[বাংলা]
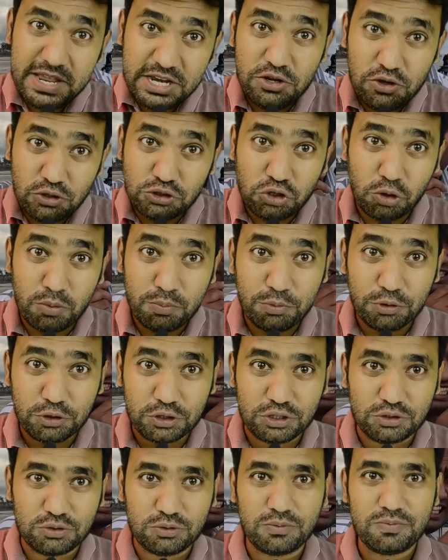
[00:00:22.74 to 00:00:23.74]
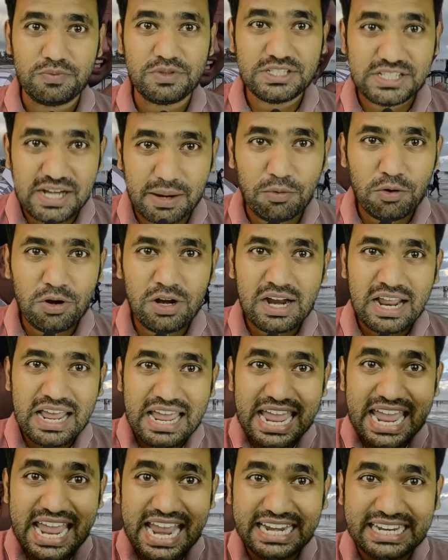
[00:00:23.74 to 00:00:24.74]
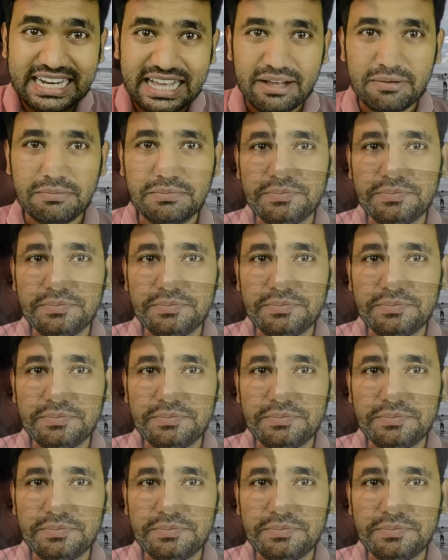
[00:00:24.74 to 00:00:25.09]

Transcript: ভিডিও সম্পর্কিত যেমন এটা